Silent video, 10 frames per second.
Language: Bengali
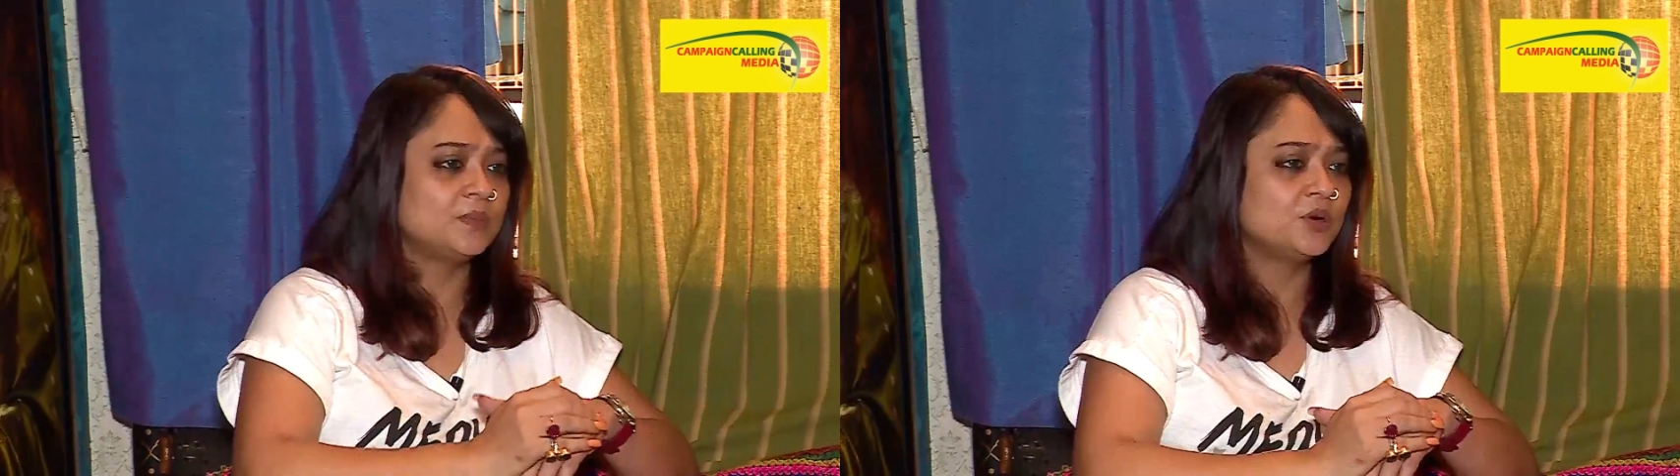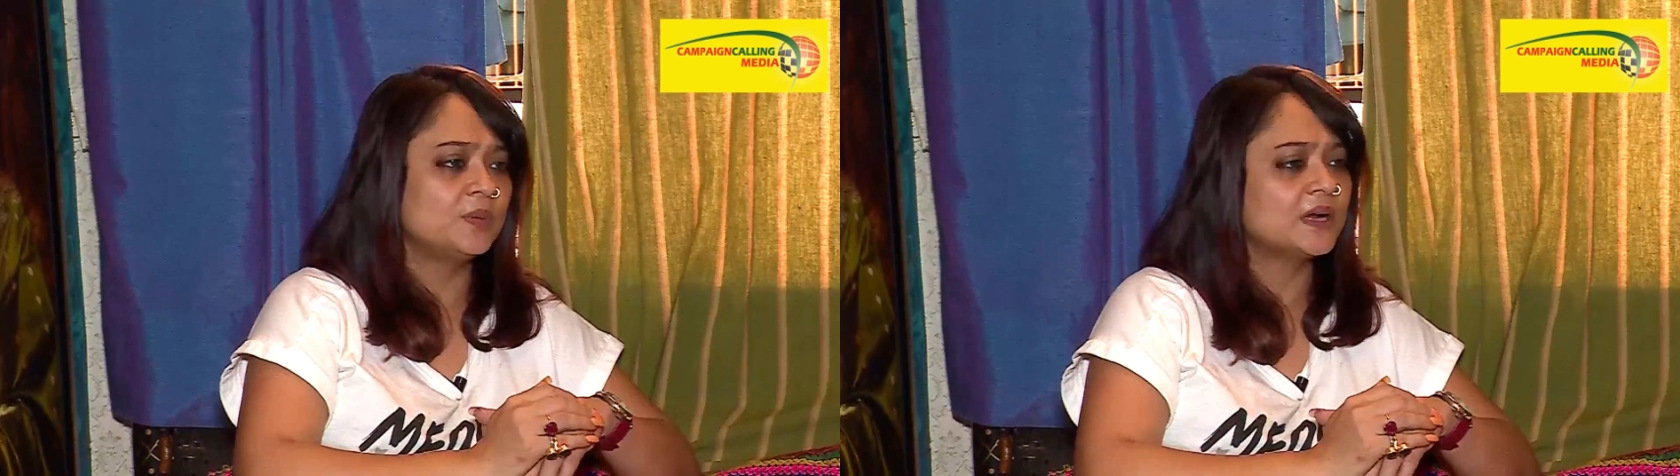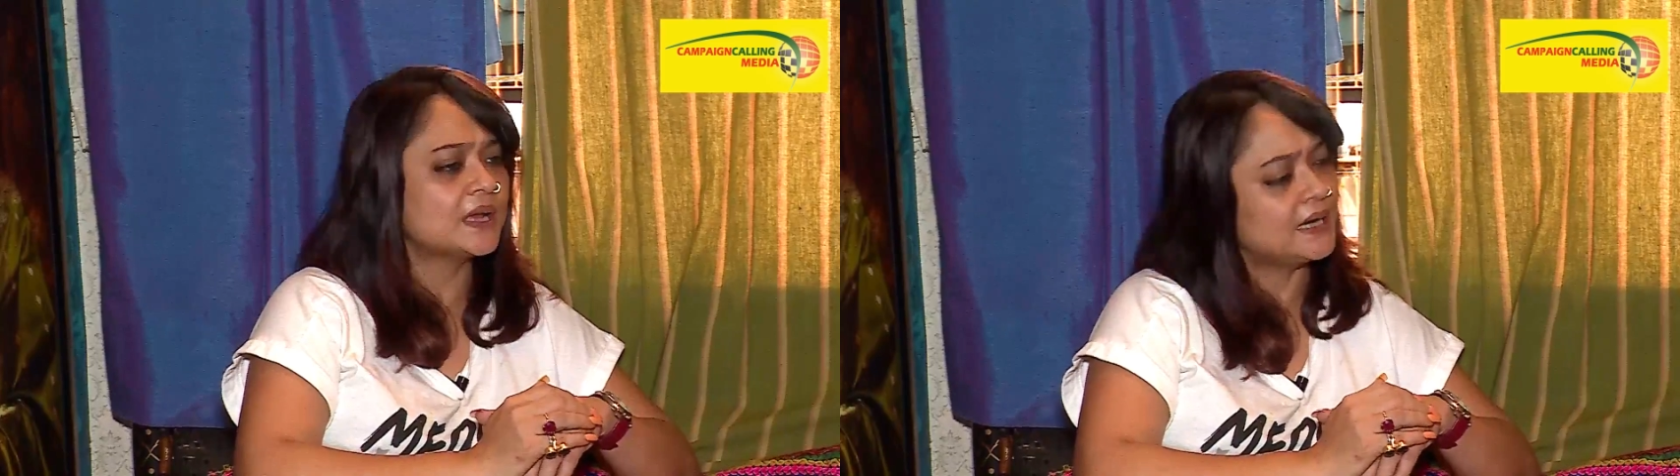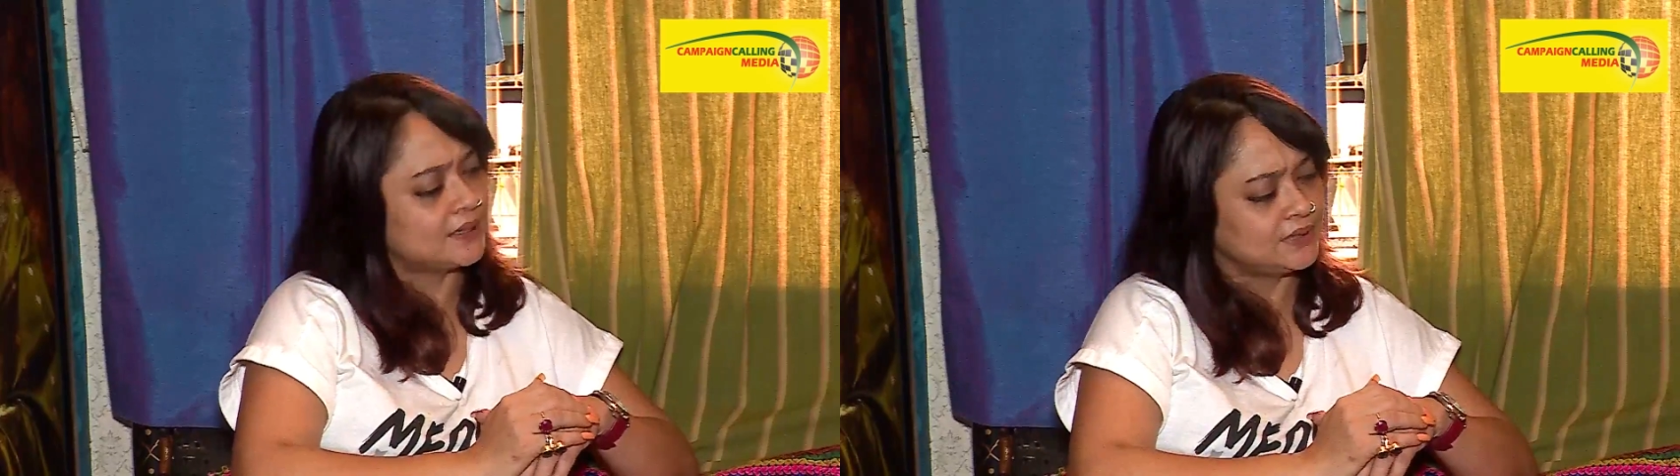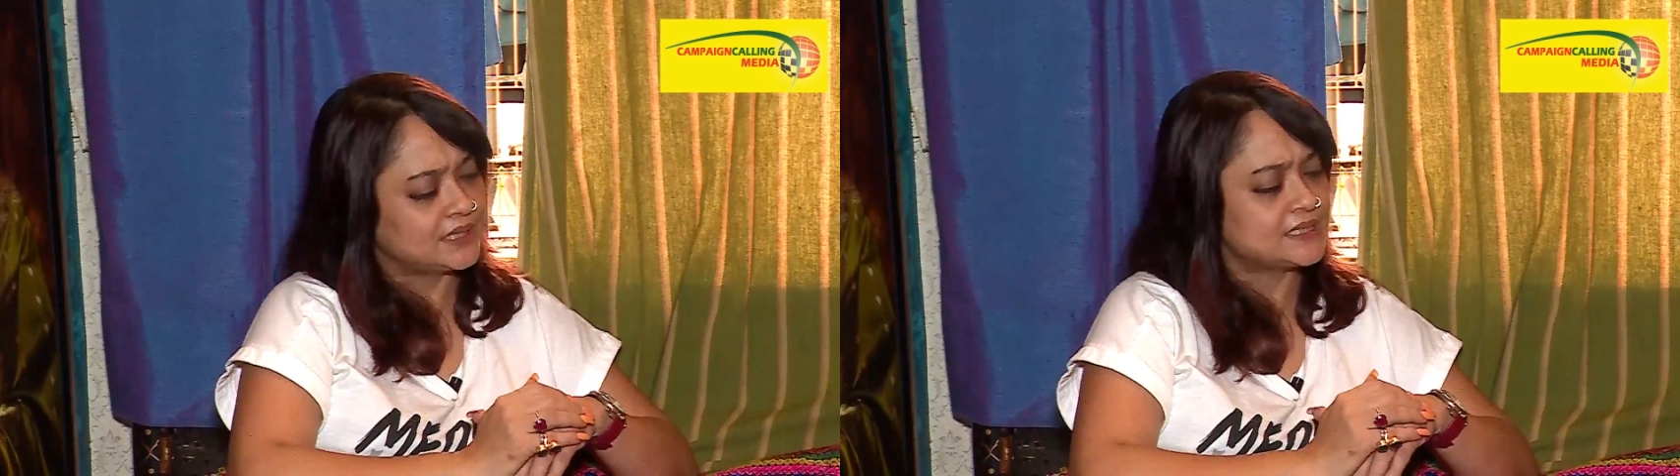তার পরিবারকে
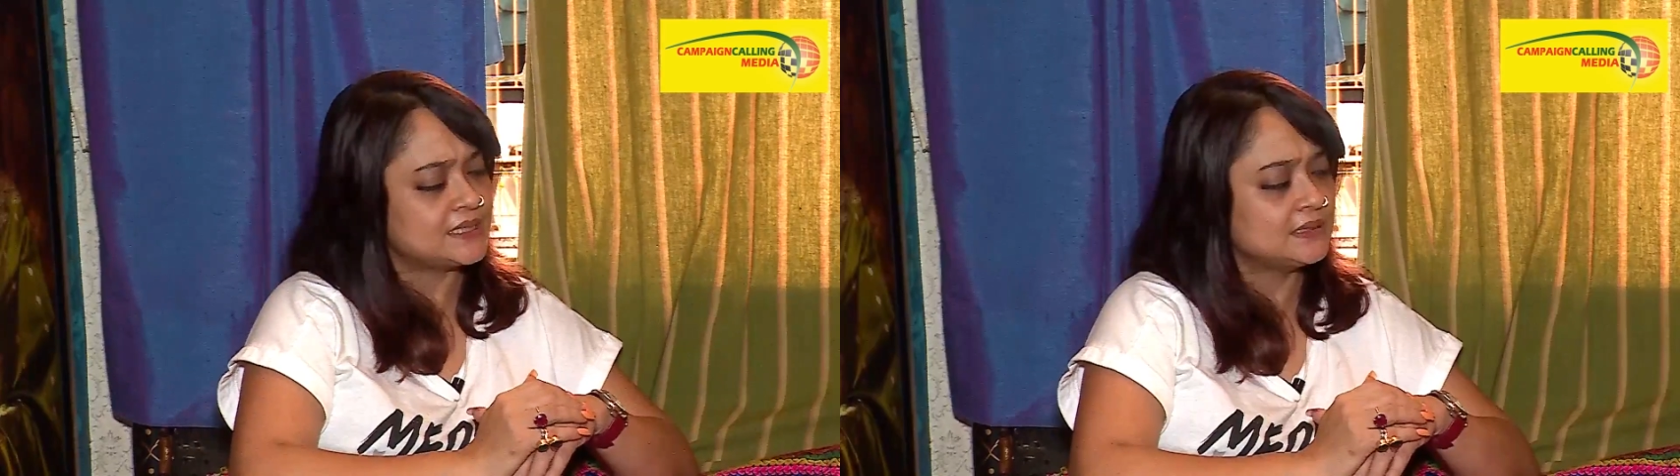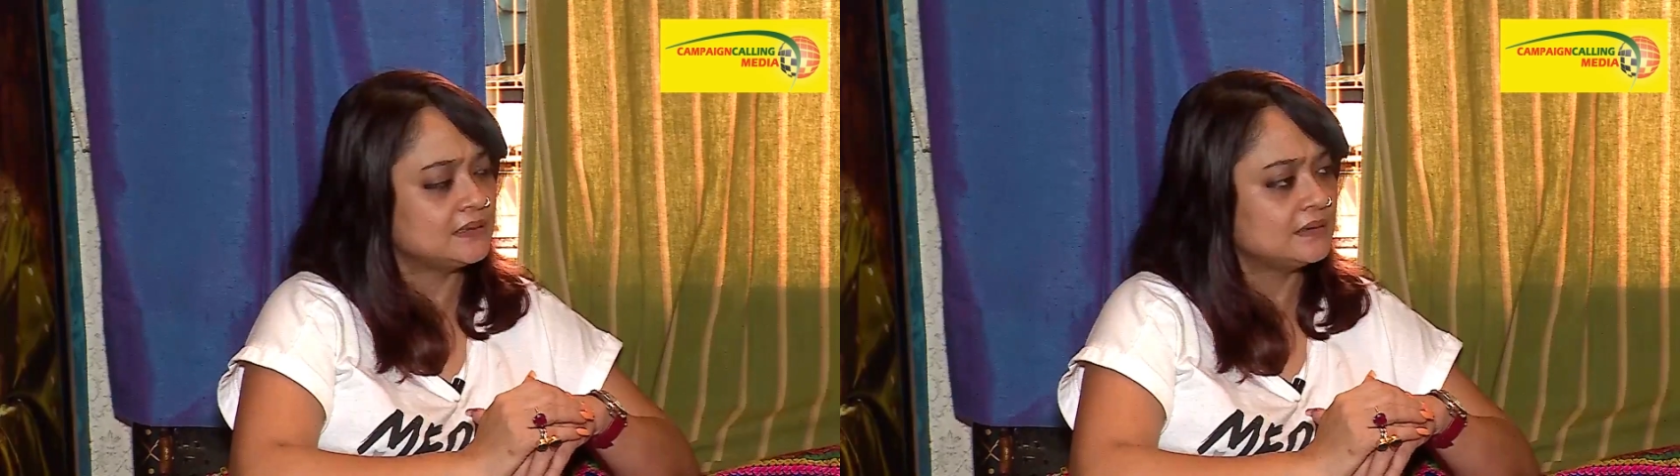এটাও দেখেছি